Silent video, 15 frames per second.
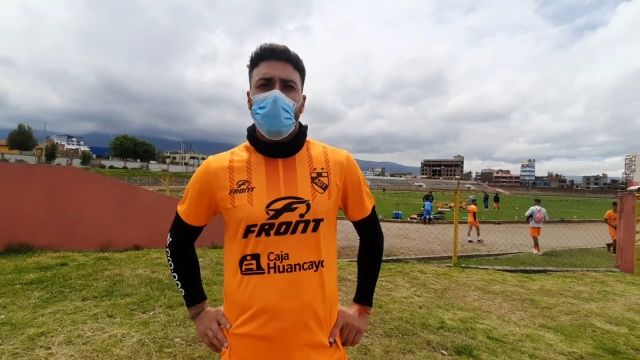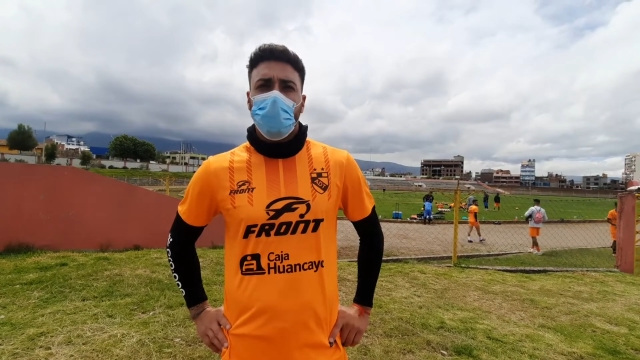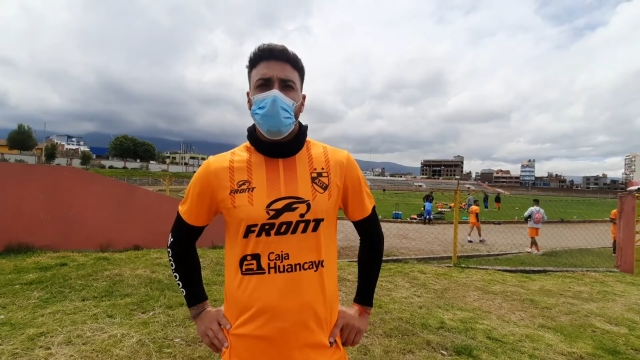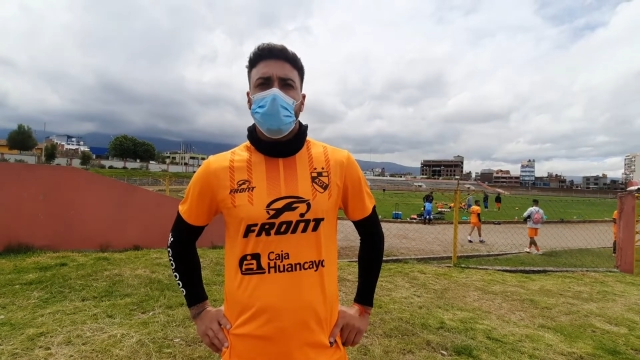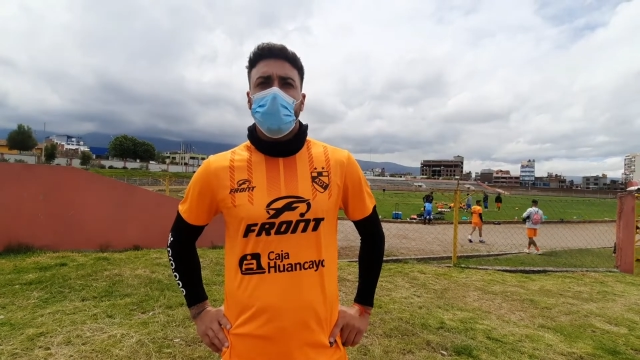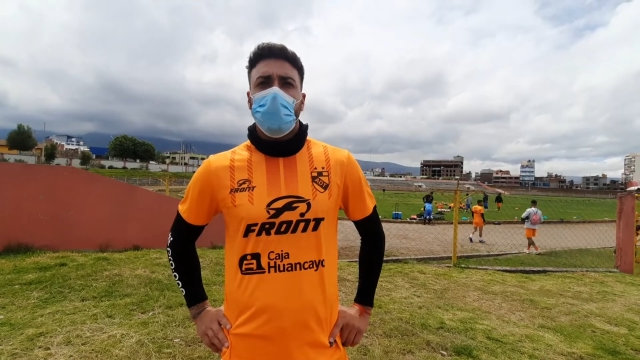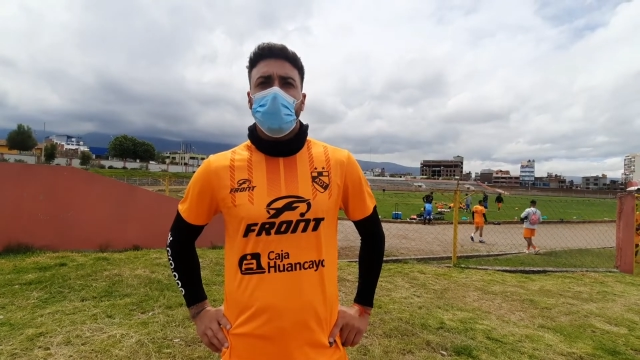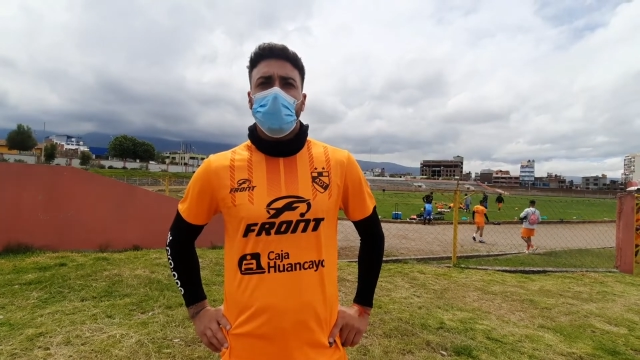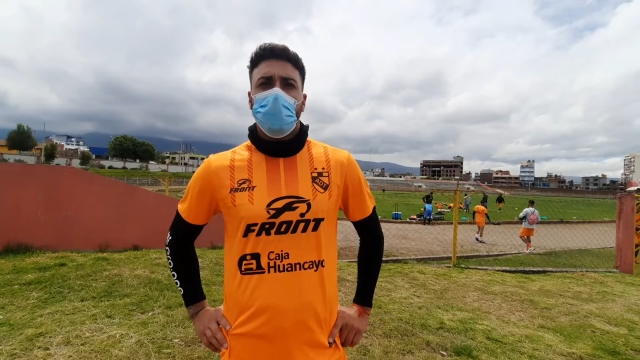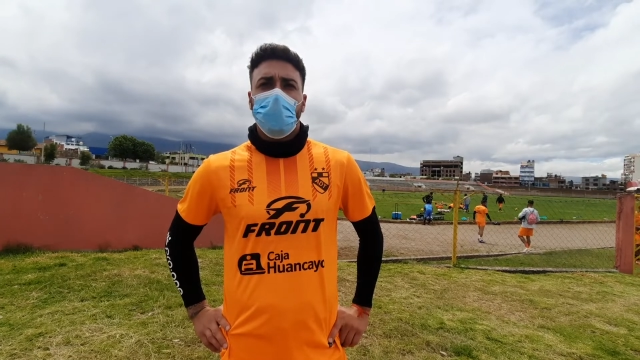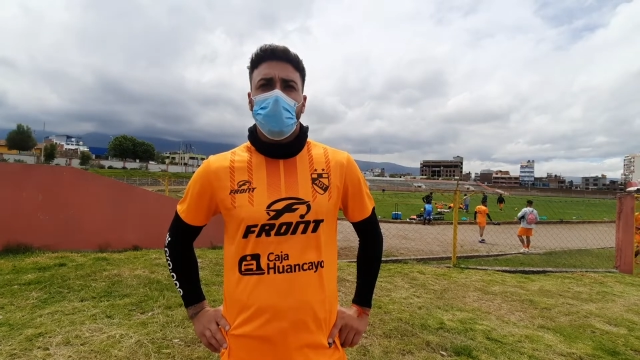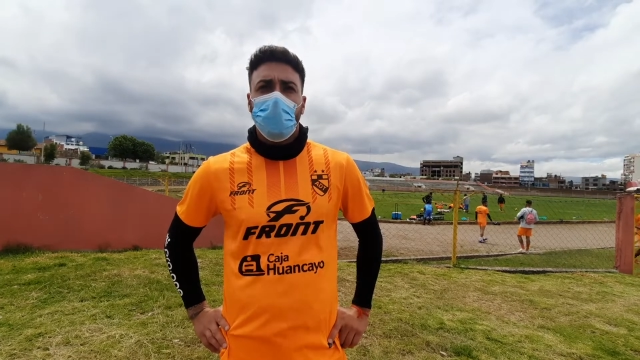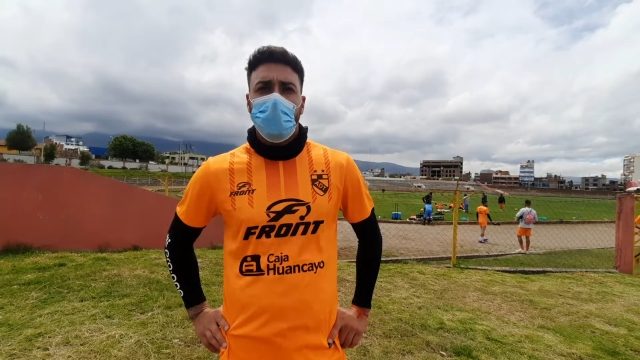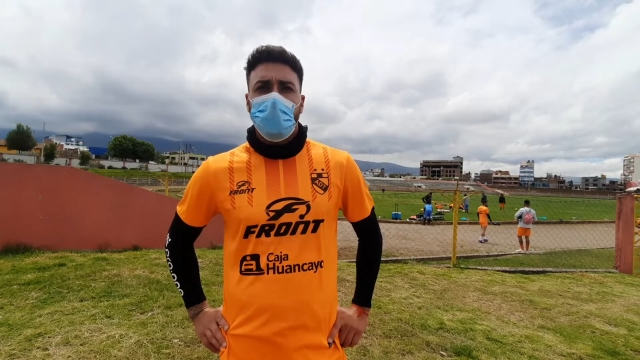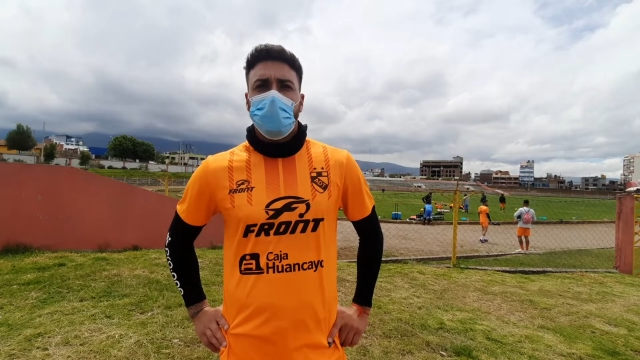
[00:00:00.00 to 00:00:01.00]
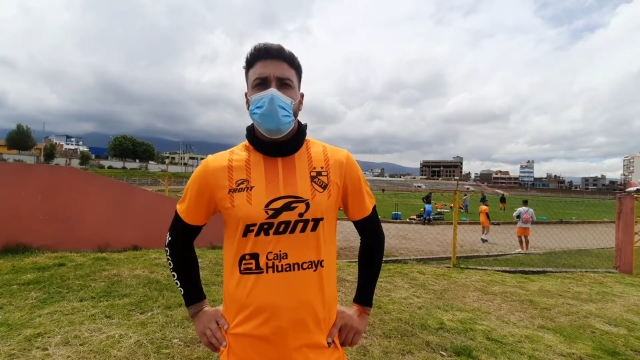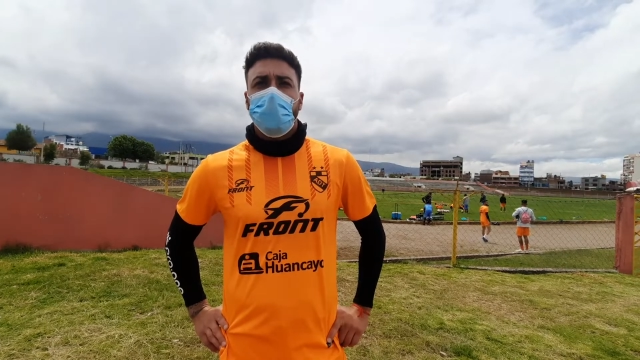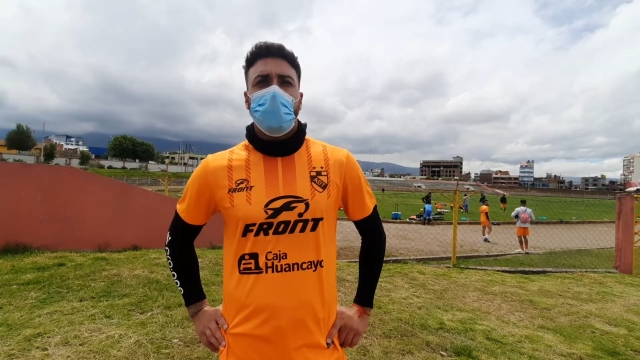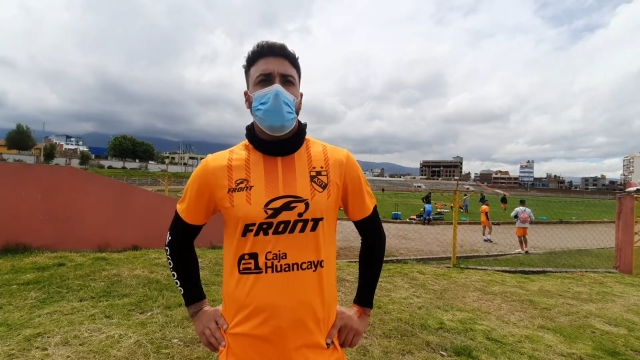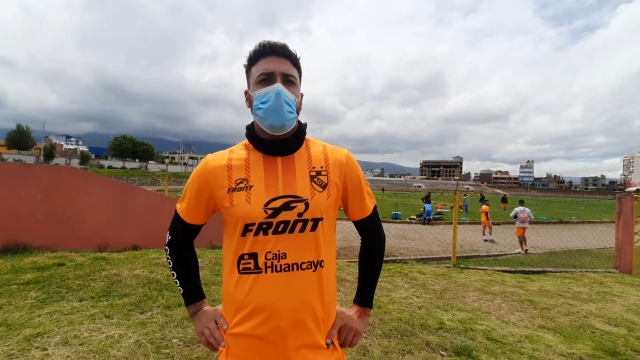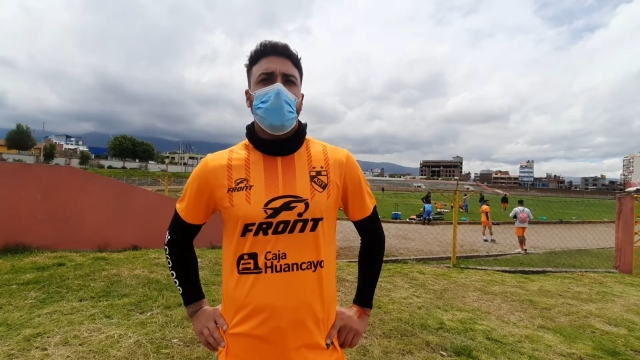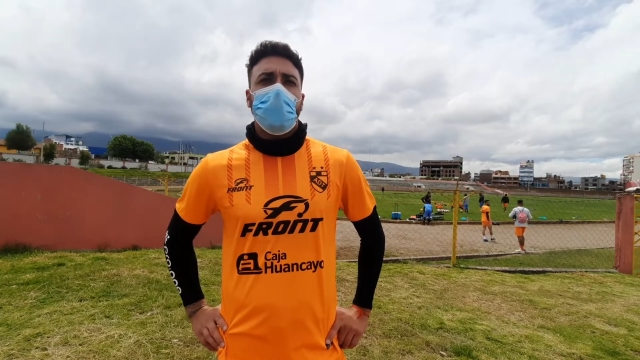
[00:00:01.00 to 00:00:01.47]
juntito, ser
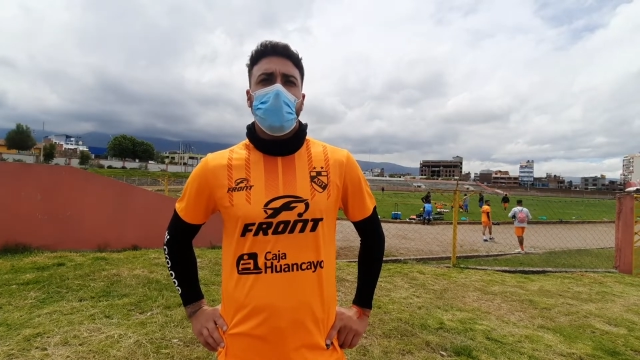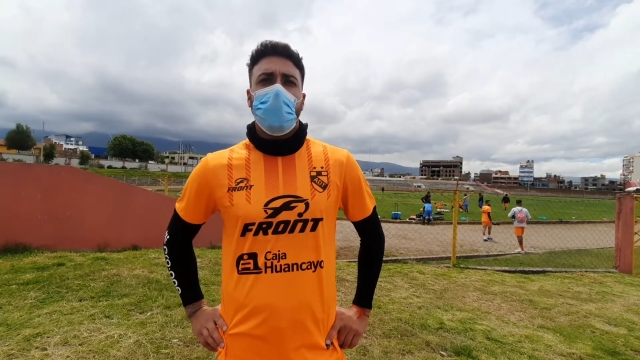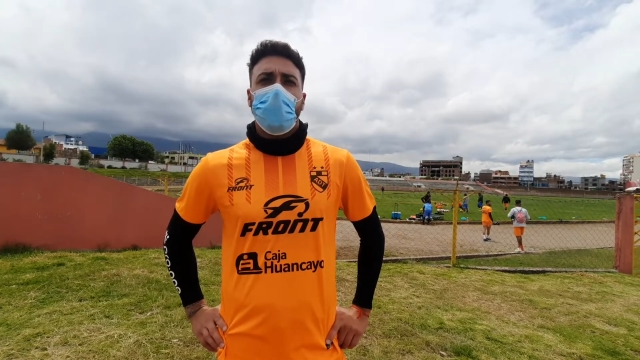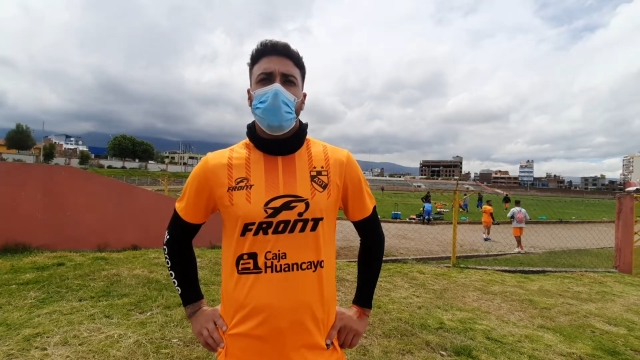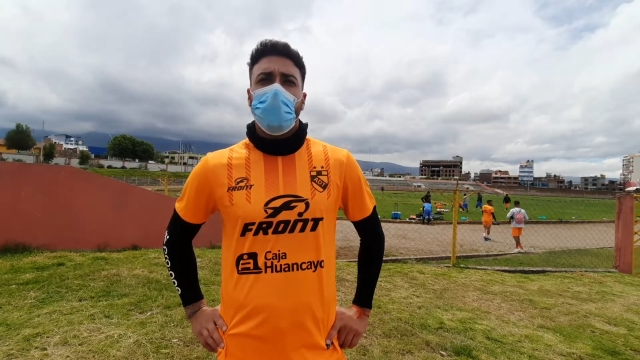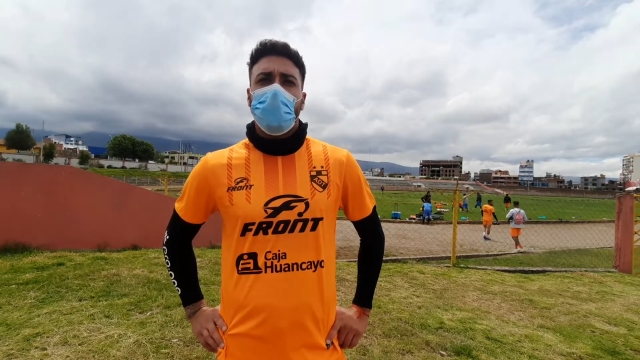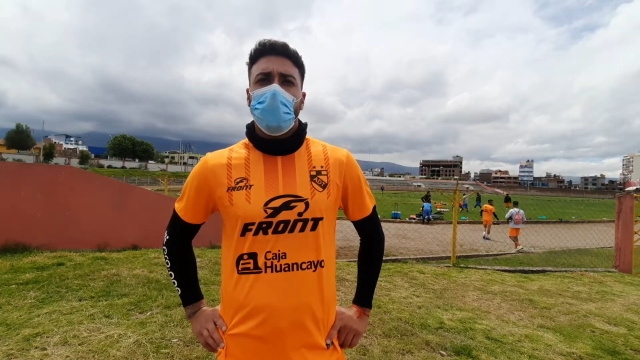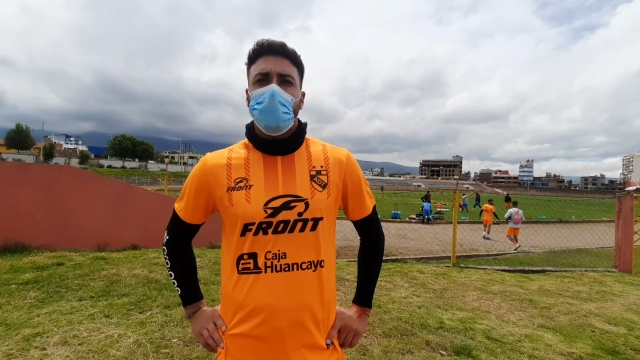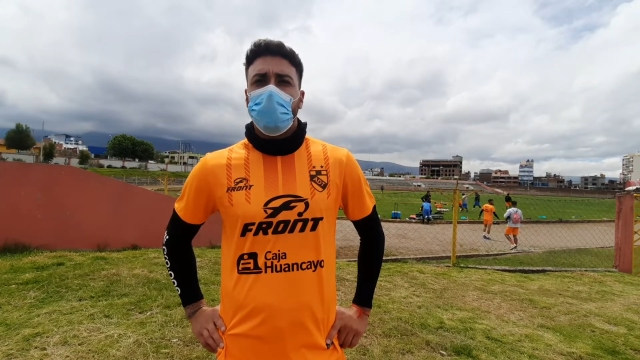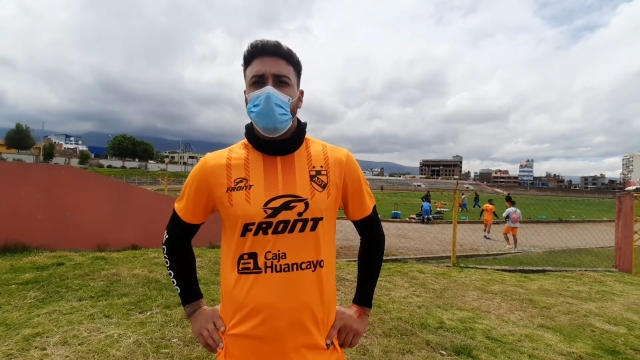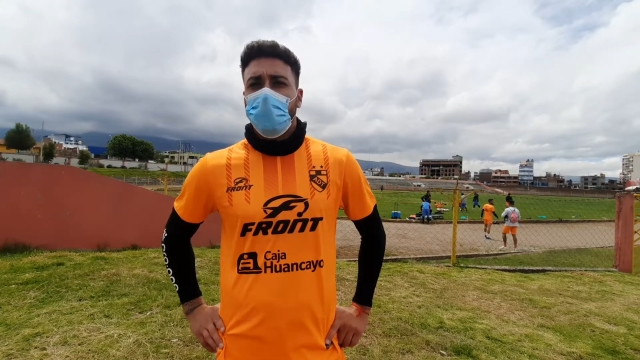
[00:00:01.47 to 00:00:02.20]
equilibrado y bueno,